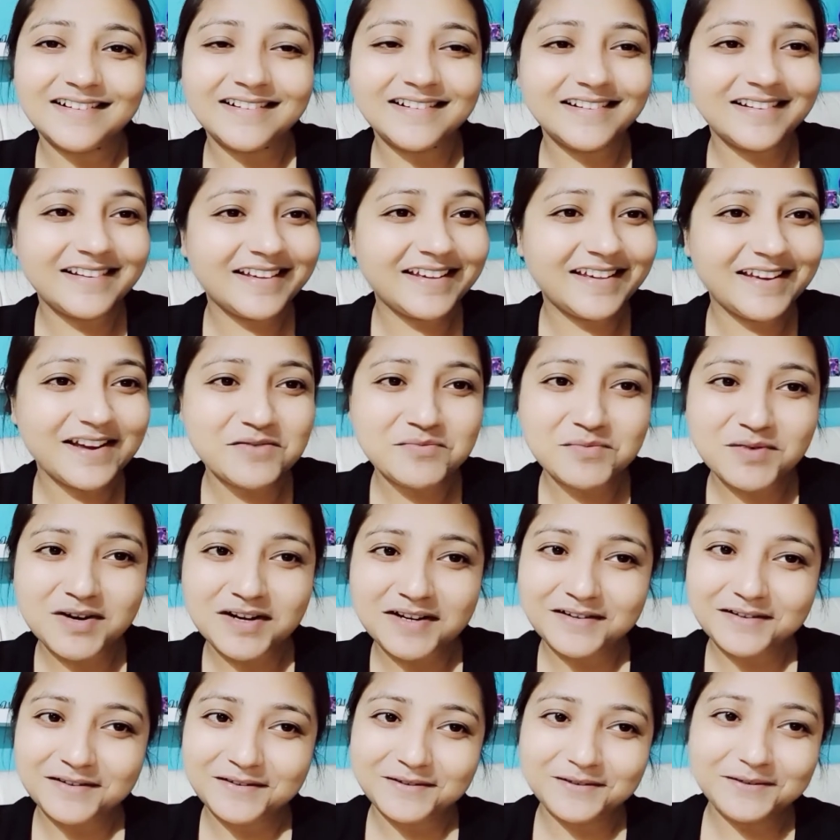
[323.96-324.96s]
কে আমার
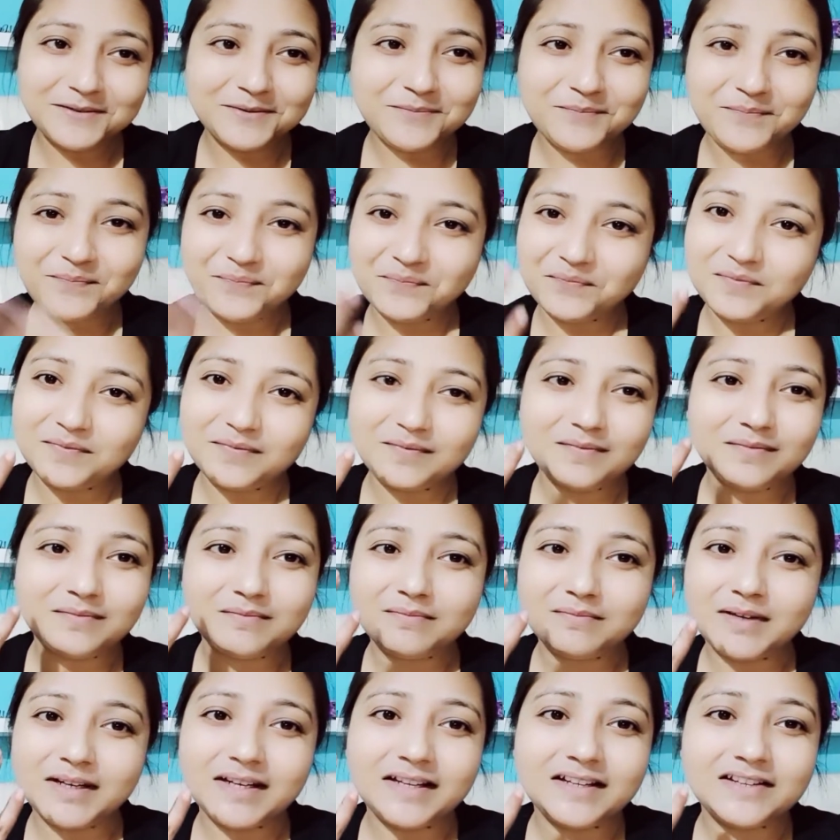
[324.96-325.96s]

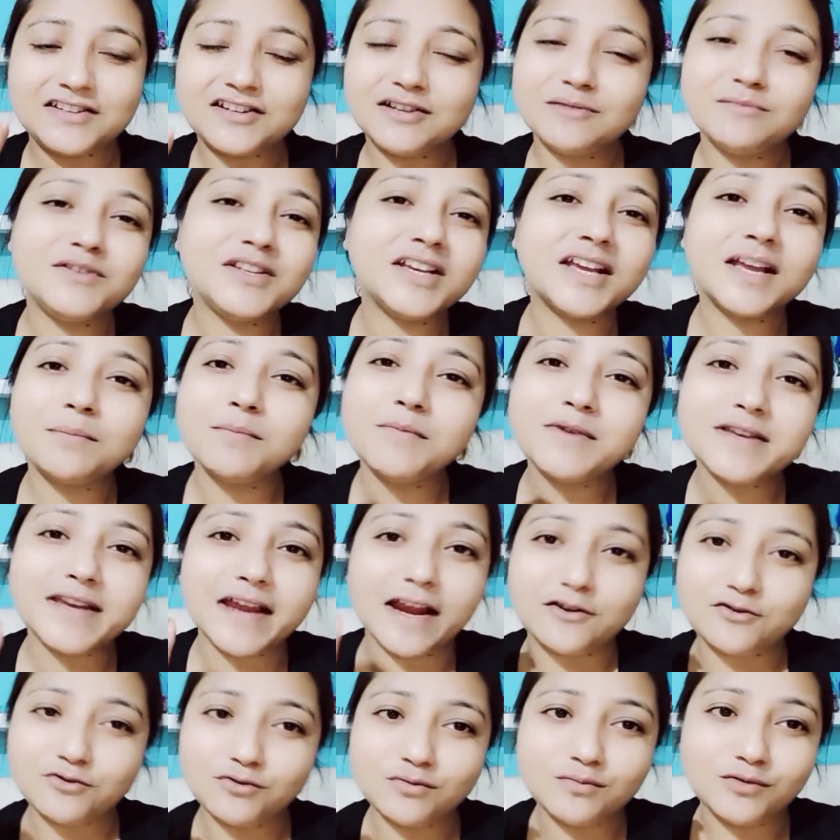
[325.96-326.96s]
মানে শিবজিকে আমি
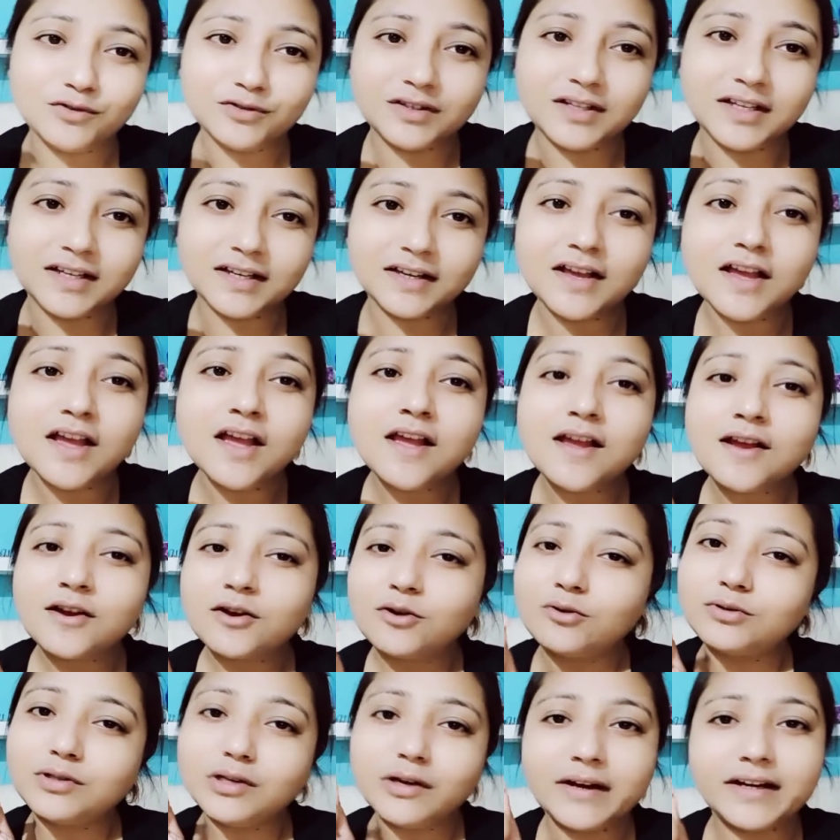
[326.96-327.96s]
ট্যাটুর মধ্যে
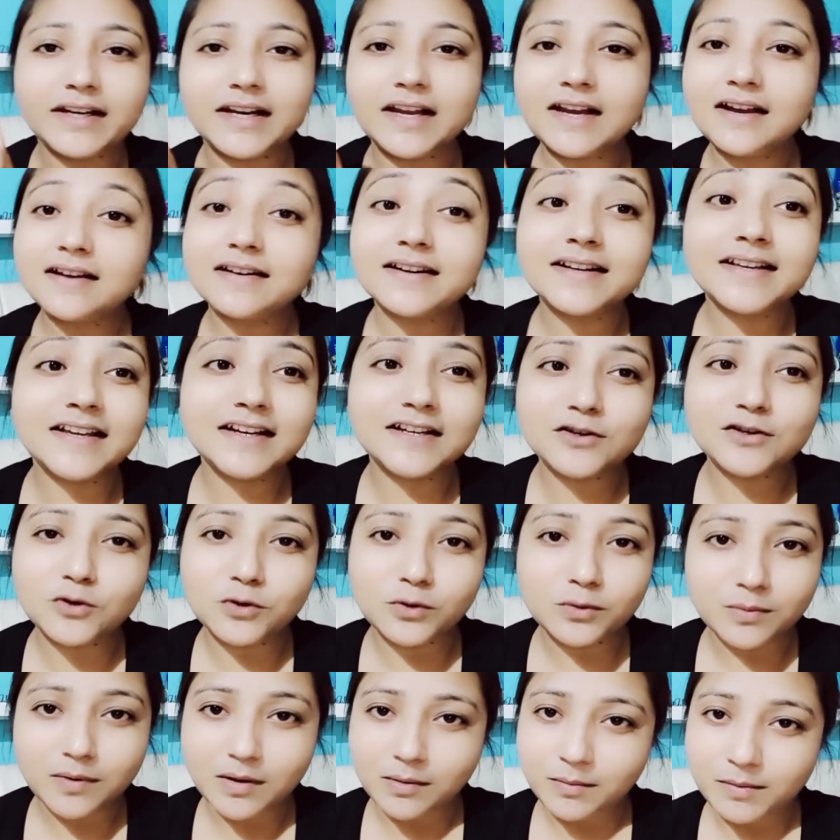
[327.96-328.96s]
কোথাও একটা ক্রিয়েট করব
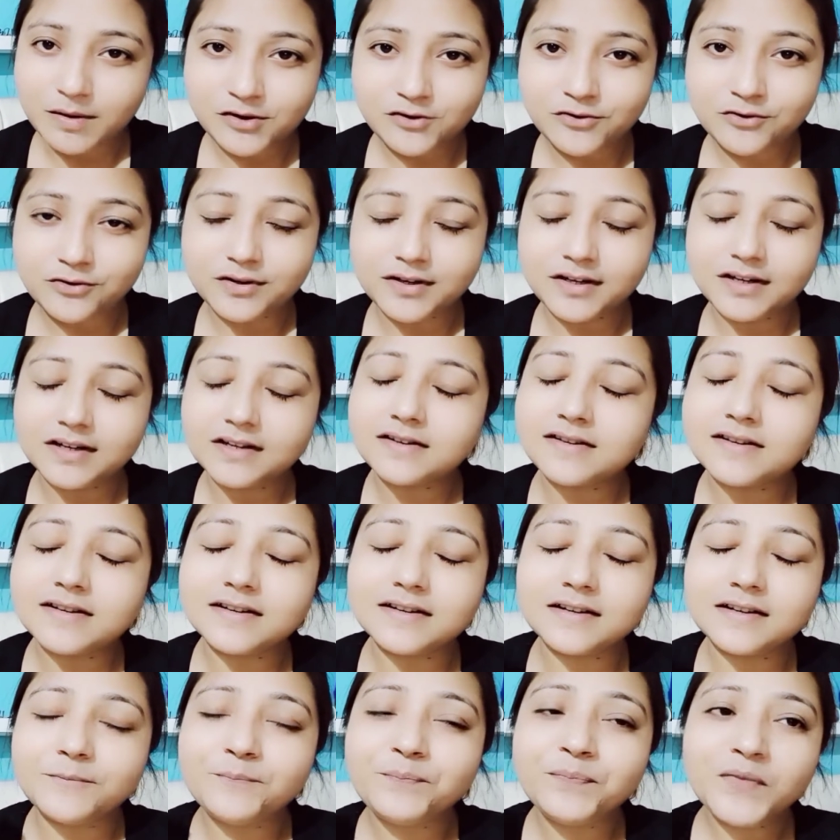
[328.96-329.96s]
আমার শরীরে সেটা
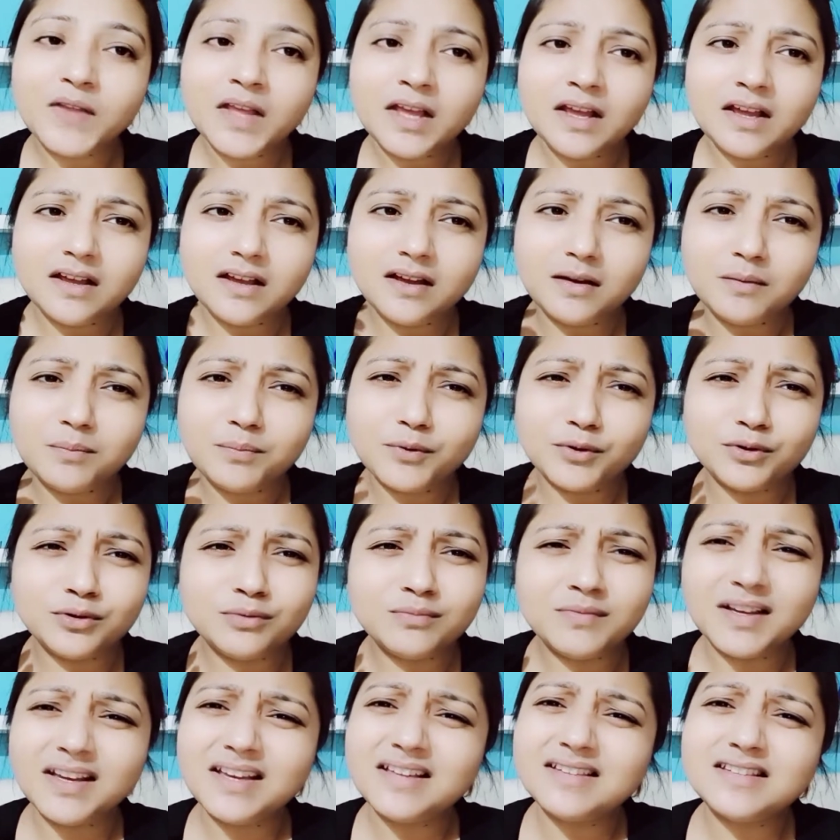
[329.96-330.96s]
প্রথম
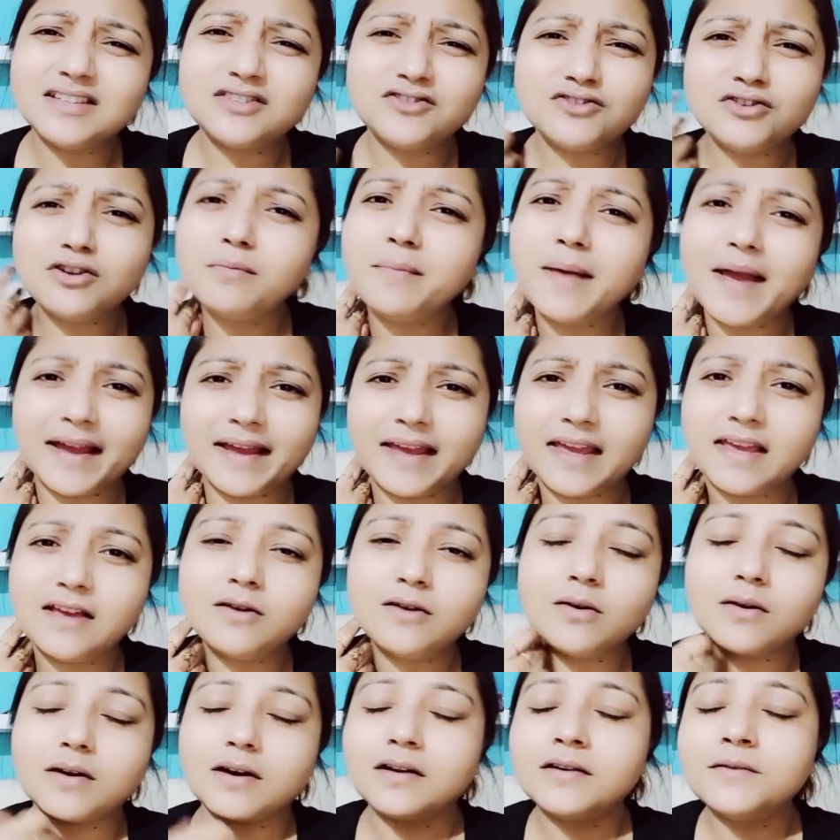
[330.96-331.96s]
থেকে ইচ্ছা ছিল ব্যাকেই
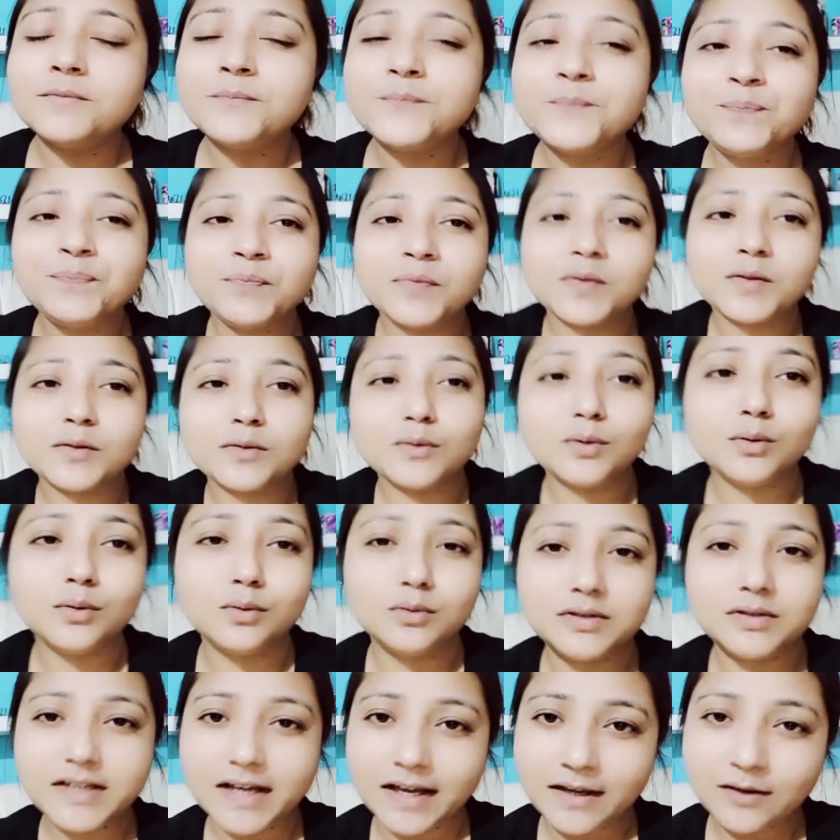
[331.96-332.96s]
করার তো
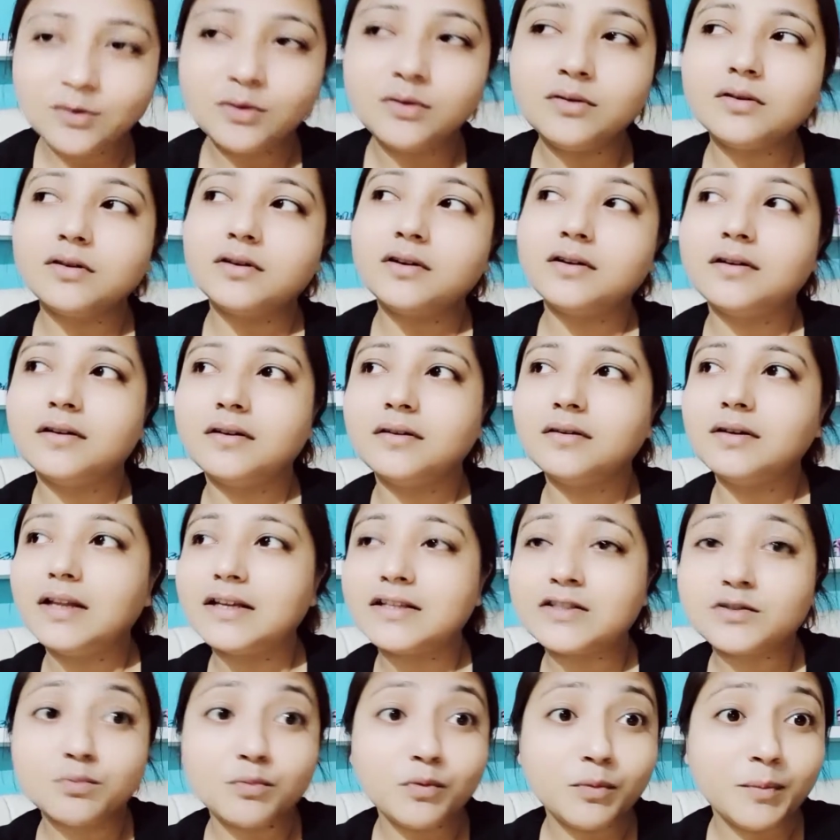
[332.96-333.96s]
যাই হোক লাস্ট
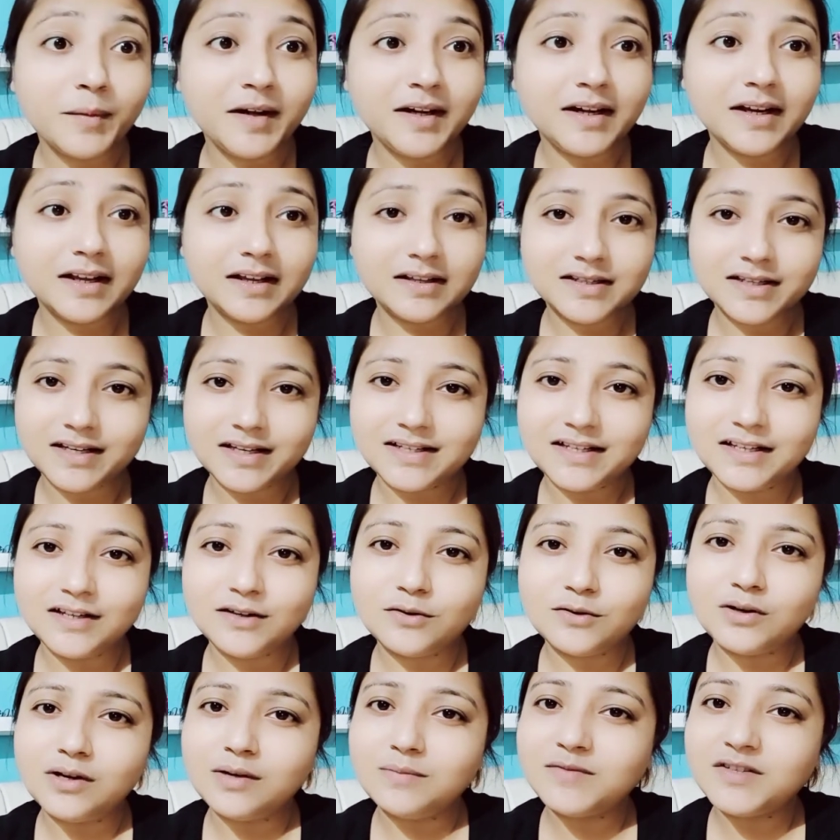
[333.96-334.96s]
মোমেন্টে আজকে ঠিক
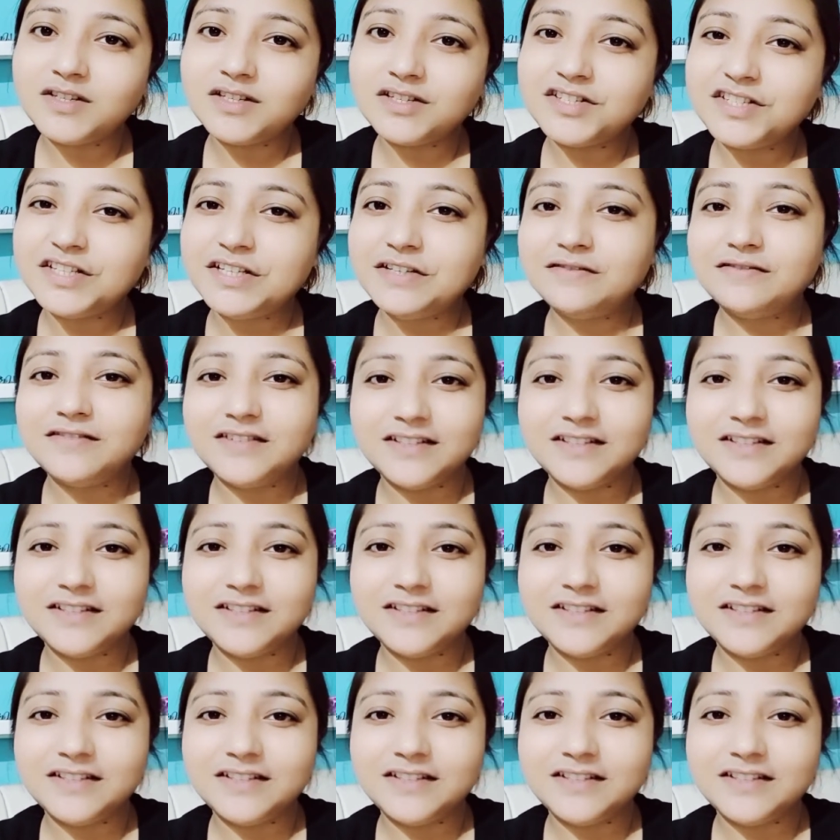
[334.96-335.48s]
করলাম যে শিব